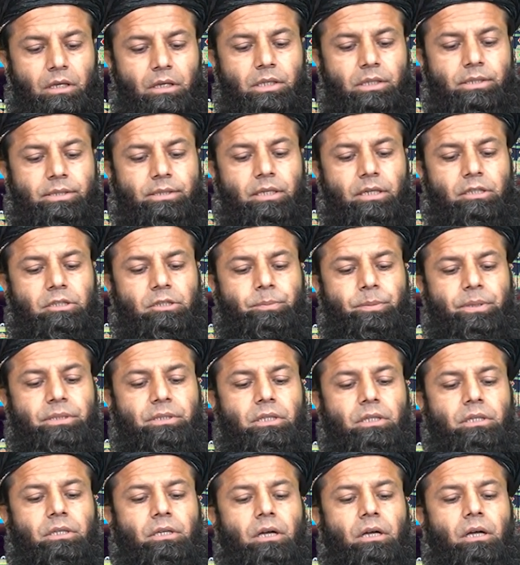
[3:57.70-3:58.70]
कि सख्त
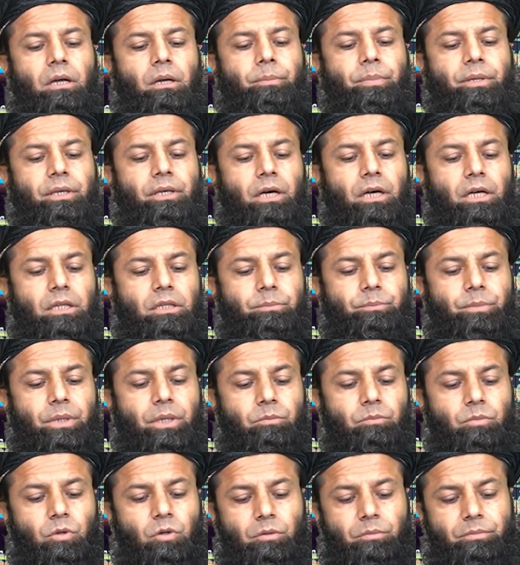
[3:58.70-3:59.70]
पत्थर आपके हाथ में
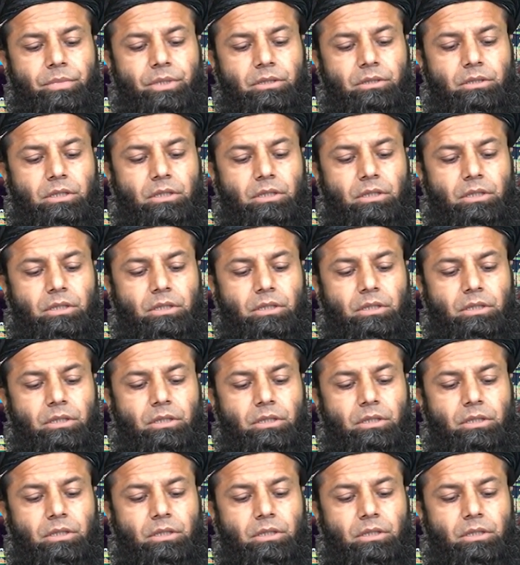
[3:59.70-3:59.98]
मोम की